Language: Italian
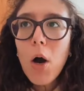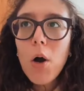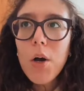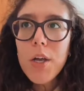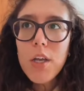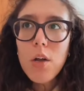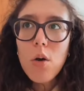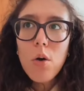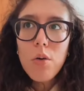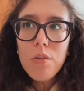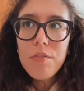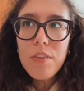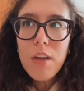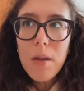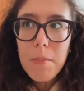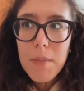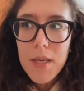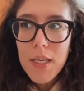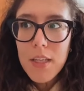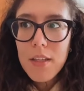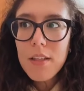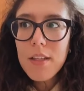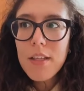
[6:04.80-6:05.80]
Poi,
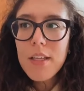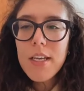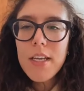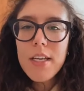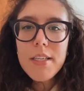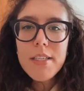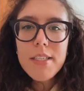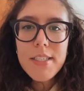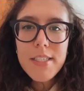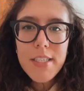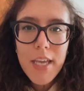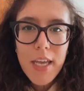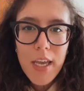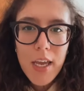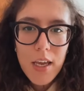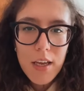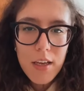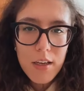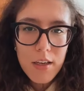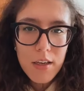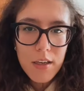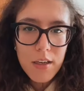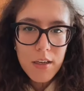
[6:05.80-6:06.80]
ovviamente, se
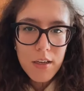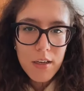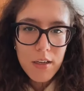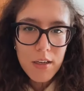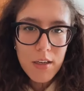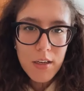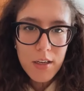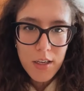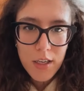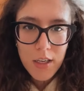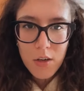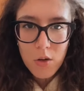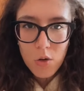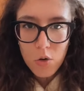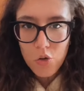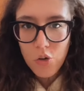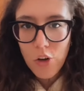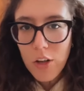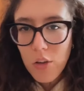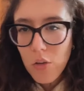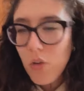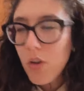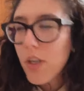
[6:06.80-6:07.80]
eh,
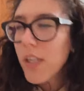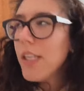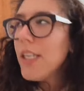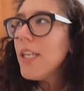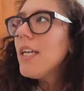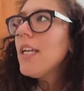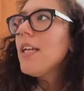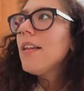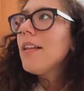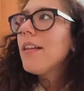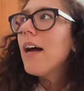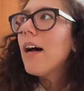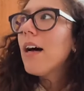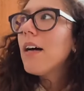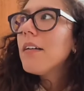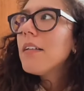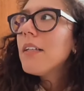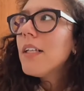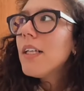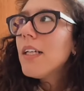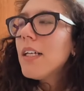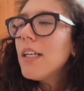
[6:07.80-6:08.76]
incrociando le dita